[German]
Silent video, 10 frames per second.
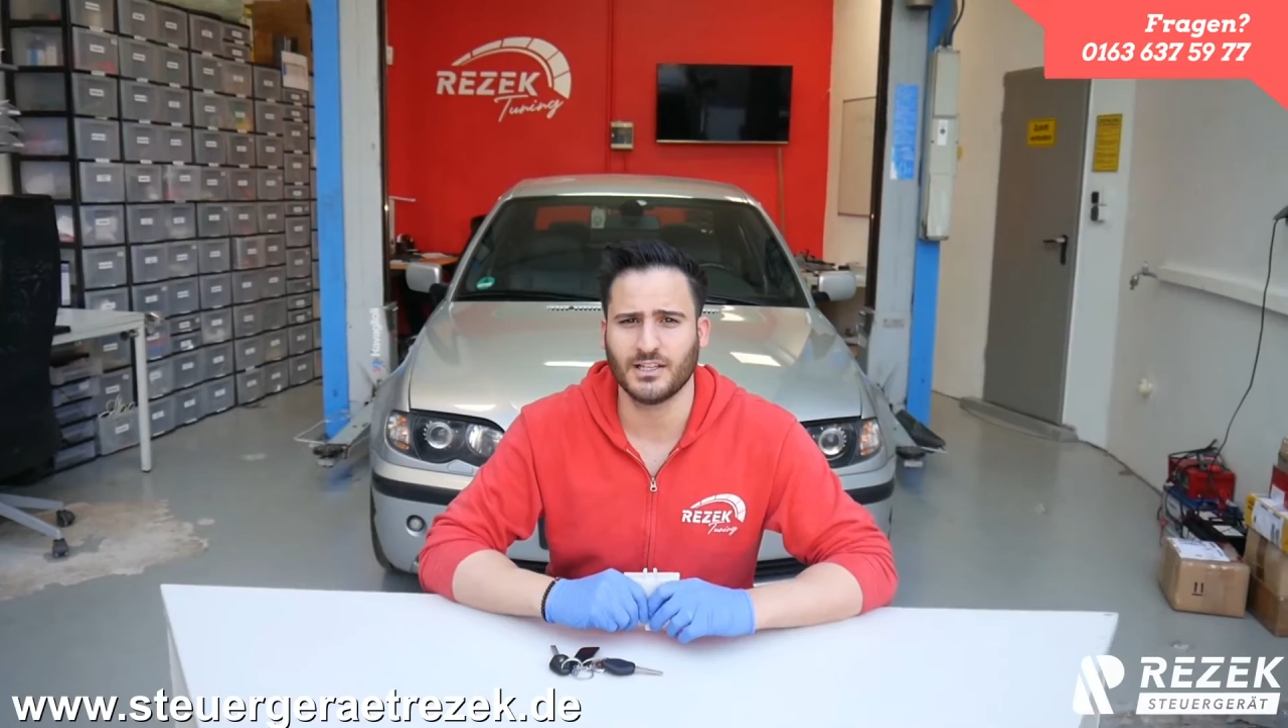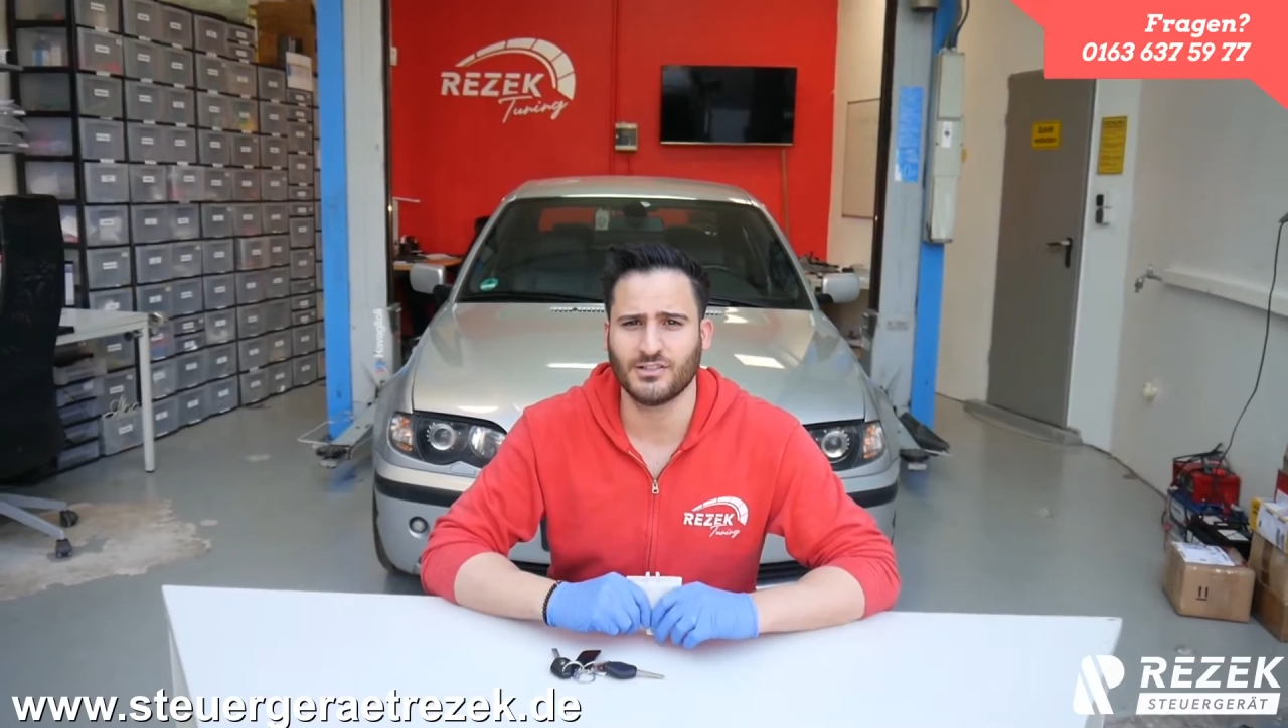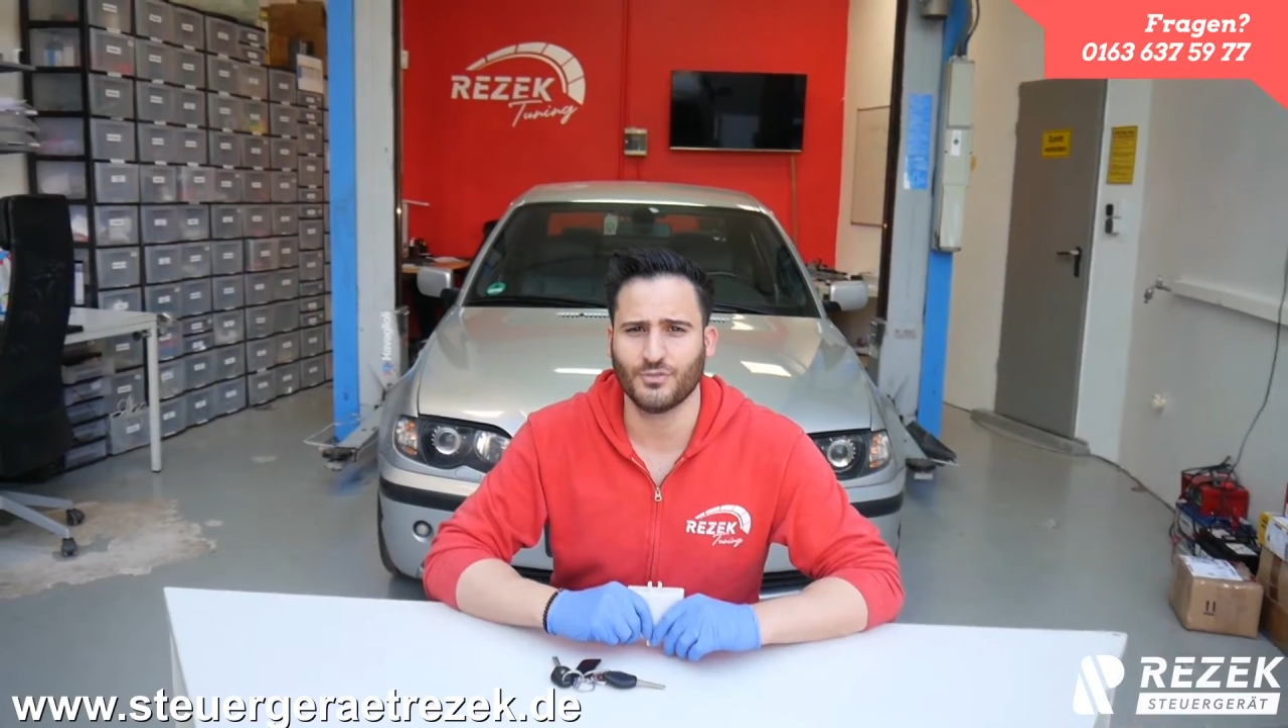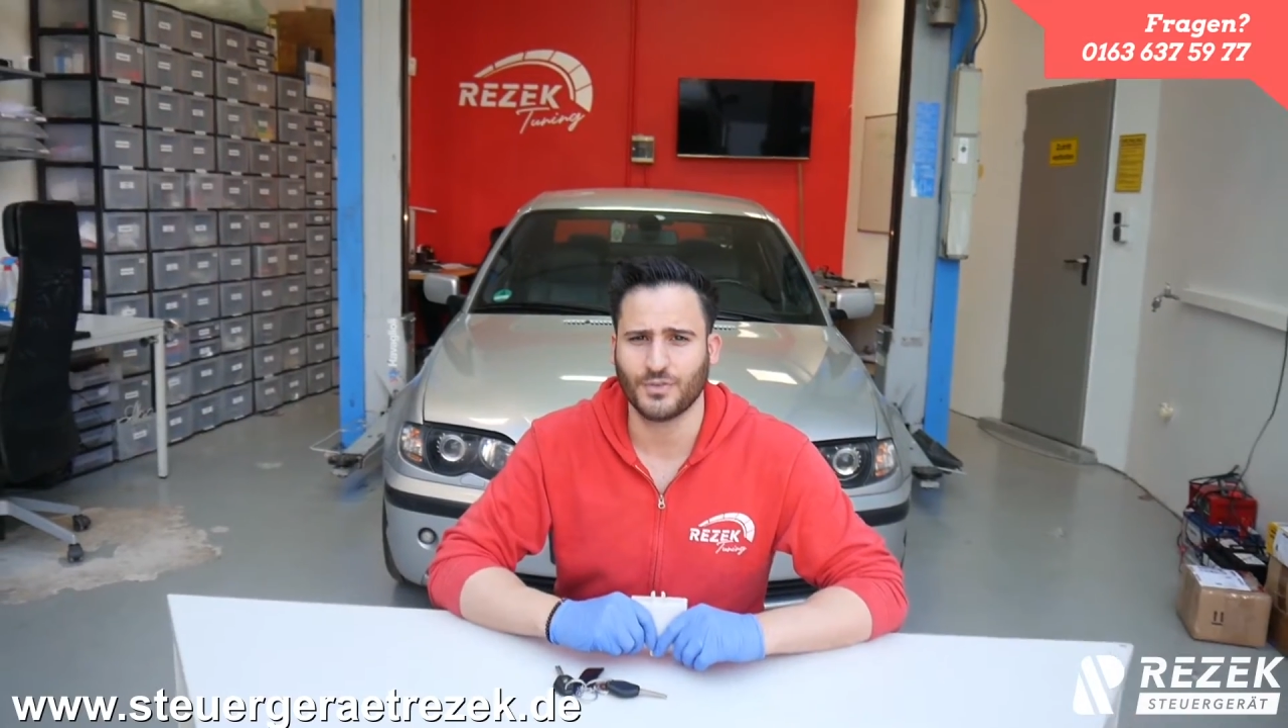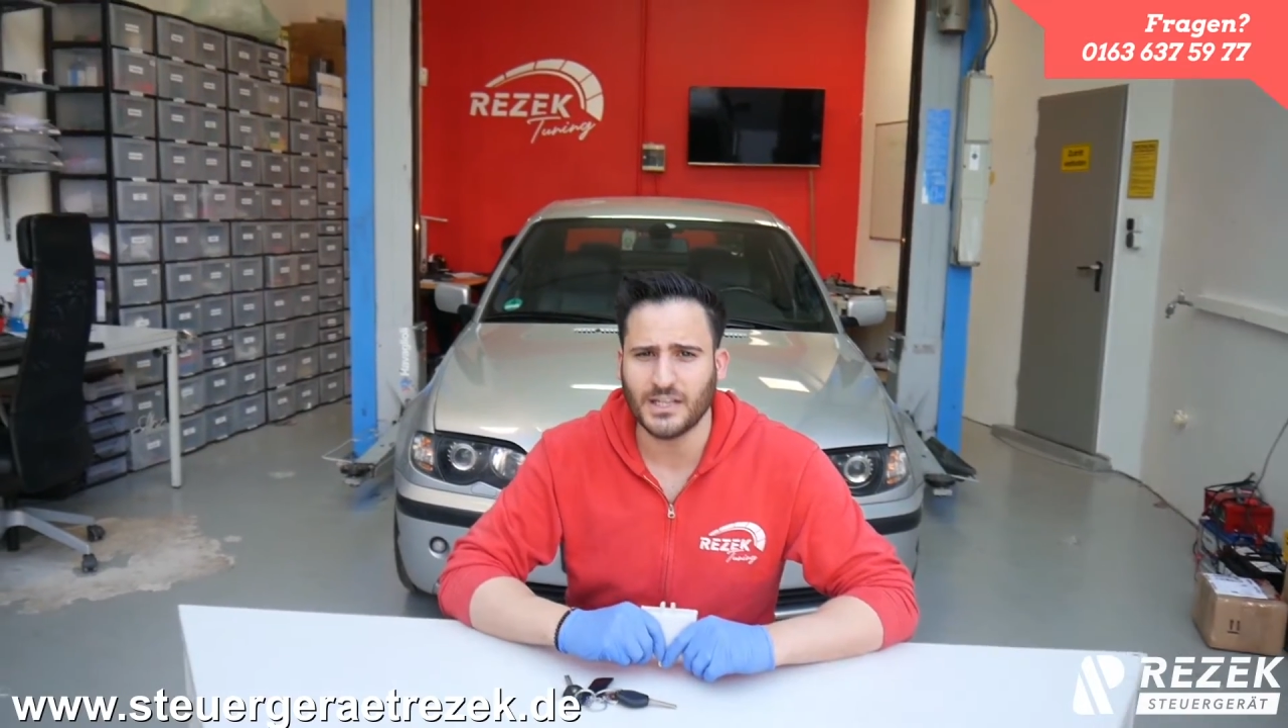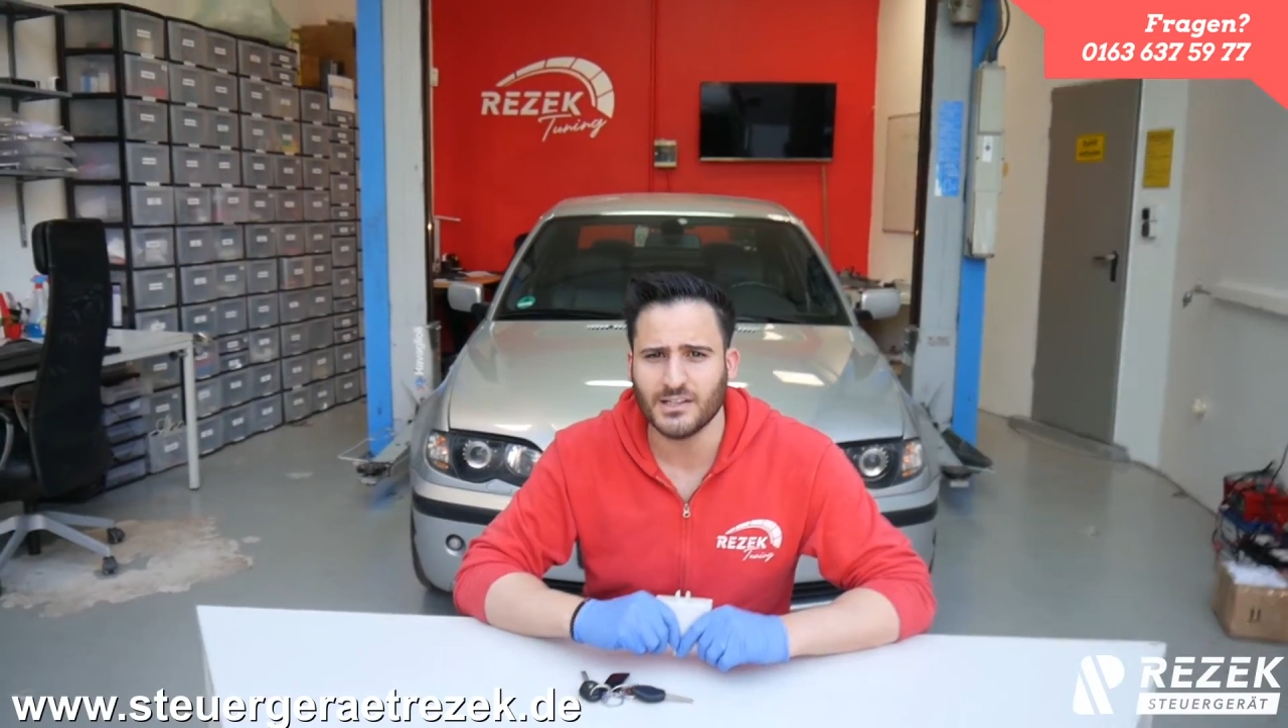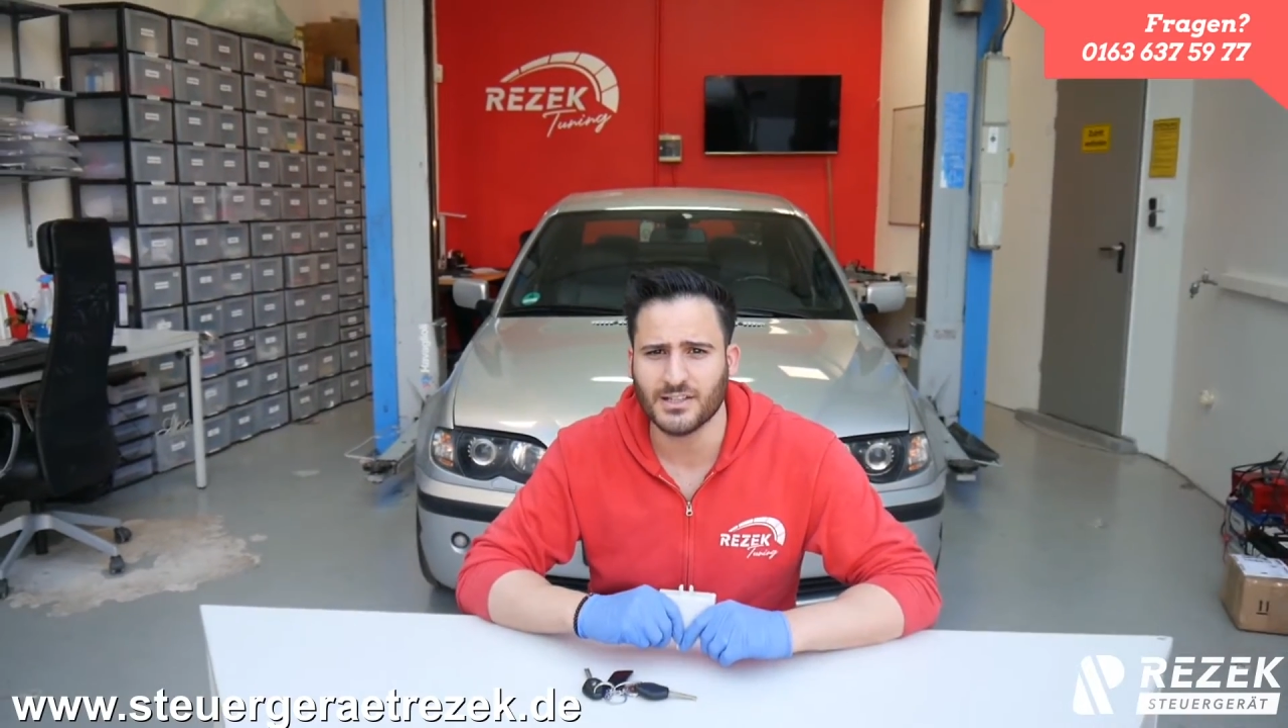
jetzt zufrieden